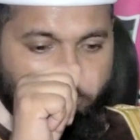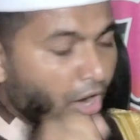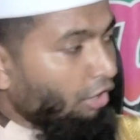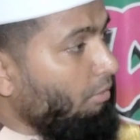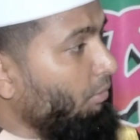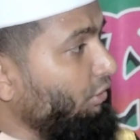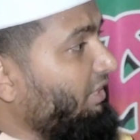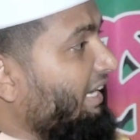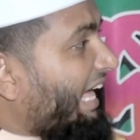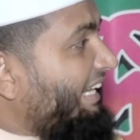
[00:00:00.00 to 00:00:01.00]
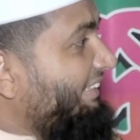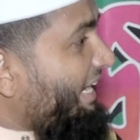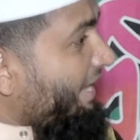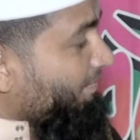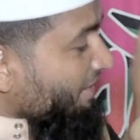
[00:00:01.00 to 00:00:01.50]
বঙ্গবন্ধুকে গালি
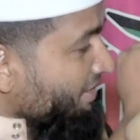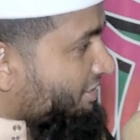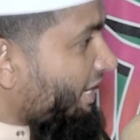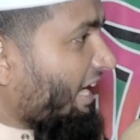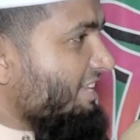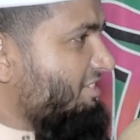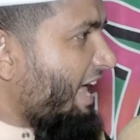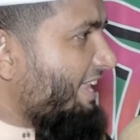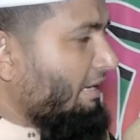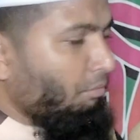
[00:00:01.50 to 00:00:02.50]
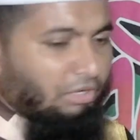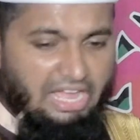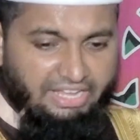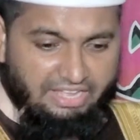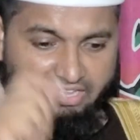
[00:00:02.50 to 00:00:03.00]
দিলে শেখ হাসিনার যেমন
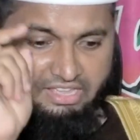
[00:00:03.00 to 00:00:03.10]
লাগে